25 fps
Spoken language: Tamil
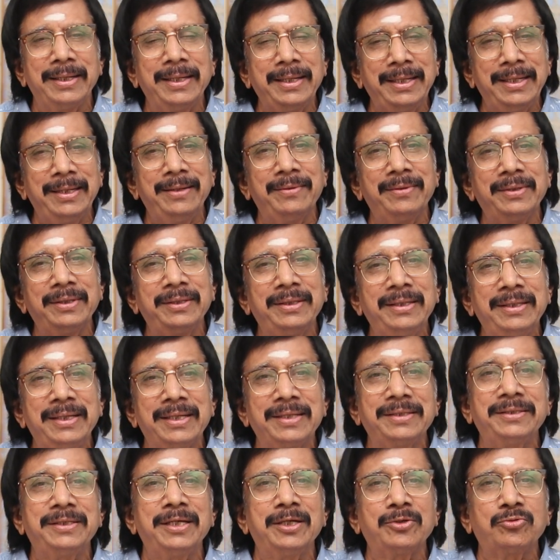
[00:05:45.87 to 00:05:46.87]
இனி வந்து
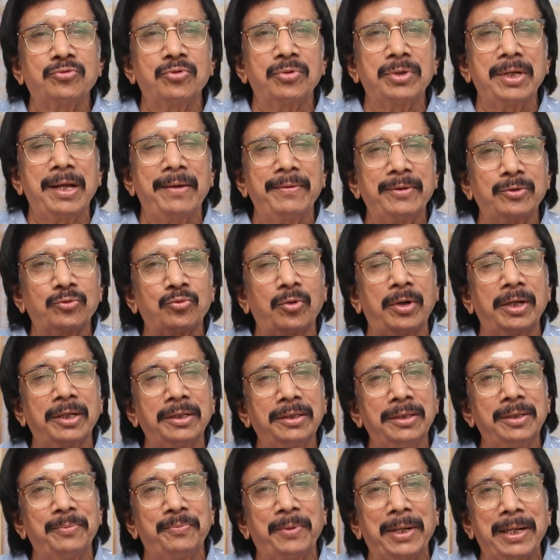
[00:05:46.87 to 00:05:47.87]
எஸ் ஜே சூர்யாவை
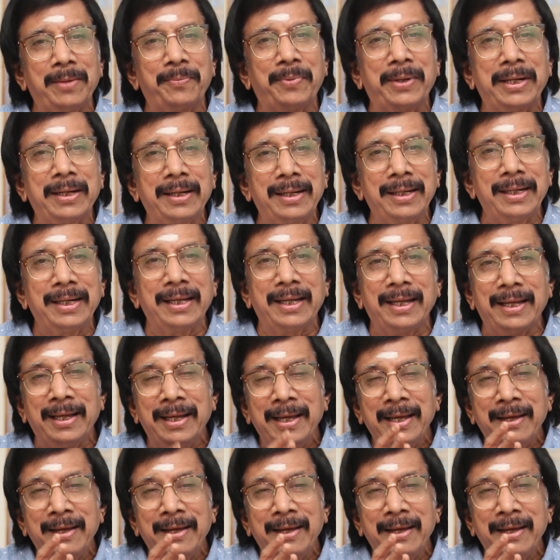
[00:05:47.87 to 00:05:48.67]
தொடர்ந்து பல படங்களில்